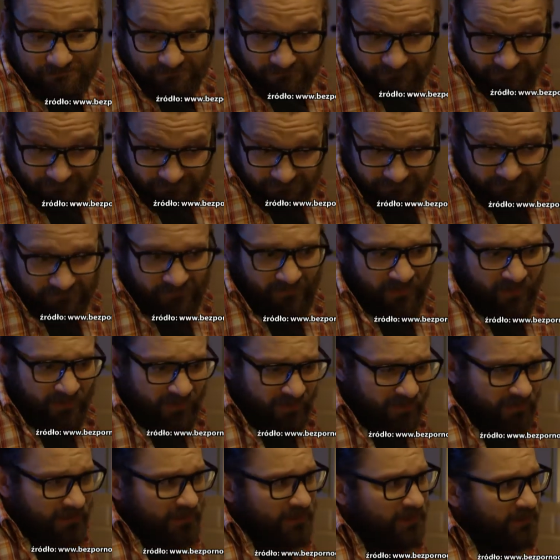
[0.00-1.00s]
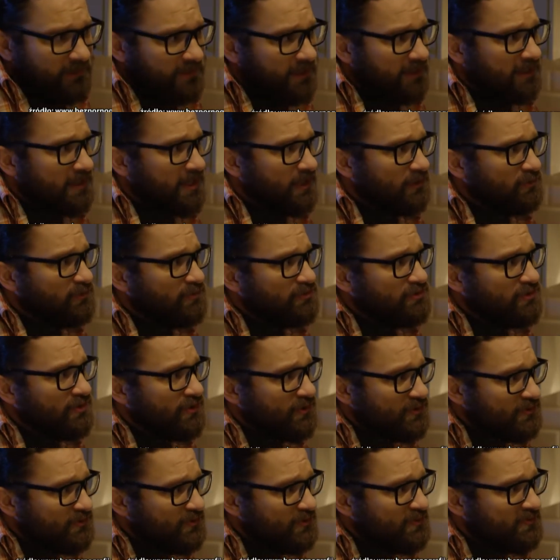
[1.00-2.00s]
wyjaśniają też jak negatywne
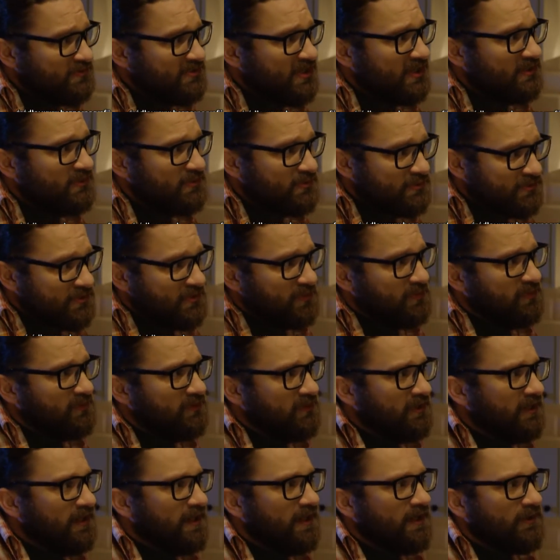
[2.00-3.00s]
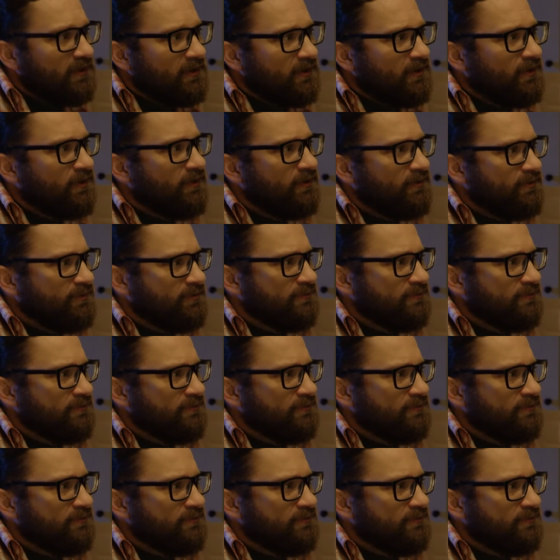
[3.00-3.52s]
skutki społeczne niesie za sobą